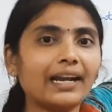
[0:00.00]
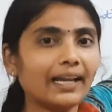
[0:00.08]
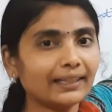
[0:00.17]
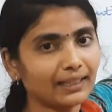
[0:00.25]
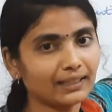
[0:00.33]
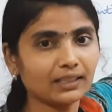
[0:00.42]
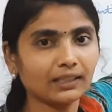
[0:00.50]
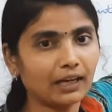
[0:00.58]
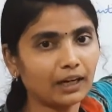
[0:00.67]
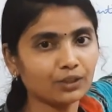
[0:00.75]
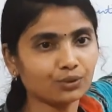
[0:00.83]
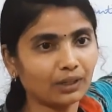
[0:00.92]
நல்லா
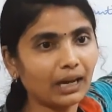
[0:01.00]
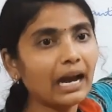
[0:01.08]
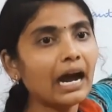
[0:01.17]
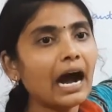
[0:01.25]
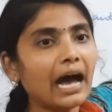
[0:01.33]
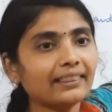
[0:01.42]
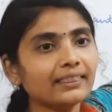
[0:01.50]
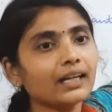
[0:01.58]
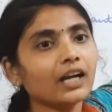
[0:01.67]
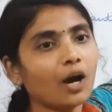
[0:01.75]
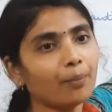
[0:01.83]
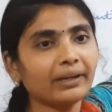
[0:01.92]
தெரிஞ்சிருக்காங்கன்னு சொன்னால் அந்த
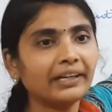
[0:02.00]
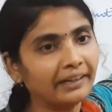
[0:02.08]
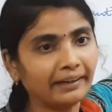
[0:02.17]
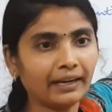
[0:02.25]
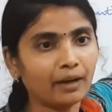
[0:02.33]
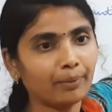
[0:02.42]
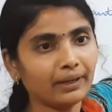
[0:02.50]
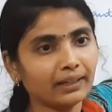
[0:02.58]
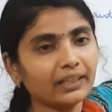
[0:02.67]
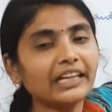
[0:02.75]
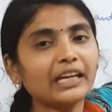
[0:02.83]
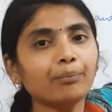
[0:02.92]
காம்படிட்டரை
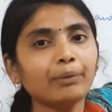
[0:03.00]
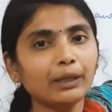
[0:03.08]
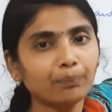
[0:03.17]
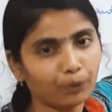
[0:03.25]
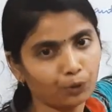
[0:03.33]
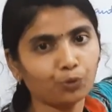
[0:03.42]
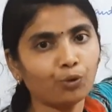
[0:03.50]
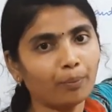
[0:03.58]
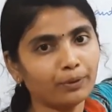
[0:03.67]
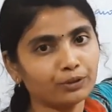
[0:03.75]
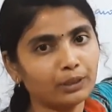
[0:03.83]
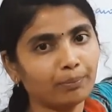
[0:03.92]
அப்படின்றது நீங்கள் பீட் பண்ணணும்
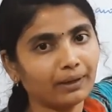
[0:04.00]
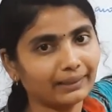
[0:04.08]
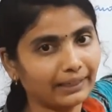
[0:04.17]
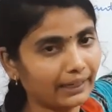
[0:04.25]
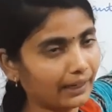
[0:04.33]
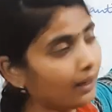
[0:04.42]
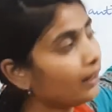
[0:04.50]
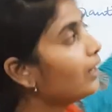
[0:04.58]
அப்படின்னு சொல்லி பார்த்தீங்கன்னா